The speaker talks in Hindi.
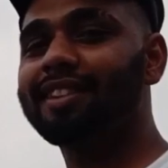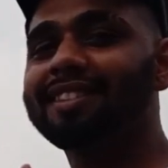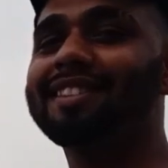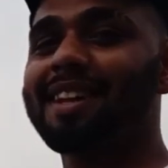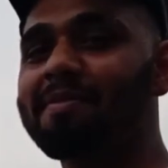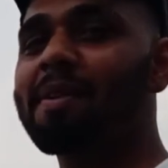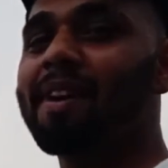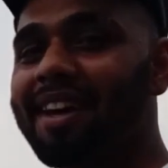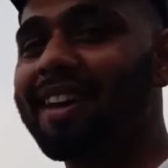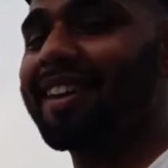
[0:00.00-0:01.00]
सिस्टम है
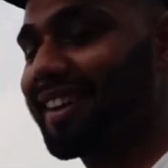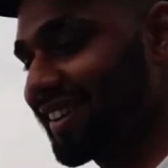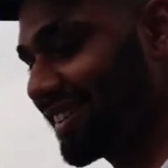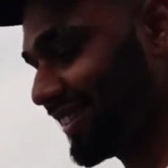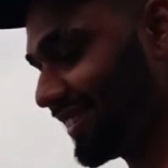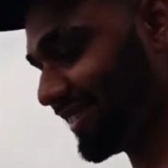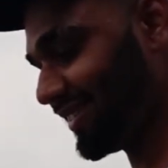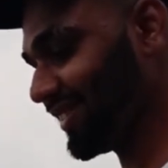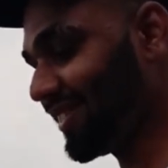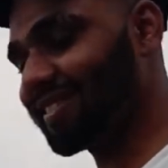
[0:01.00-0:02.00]
भाई
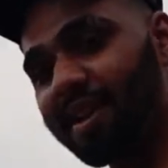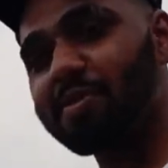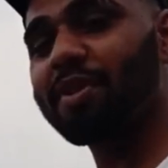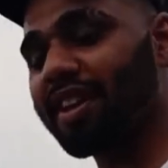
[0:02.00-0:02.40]
तभी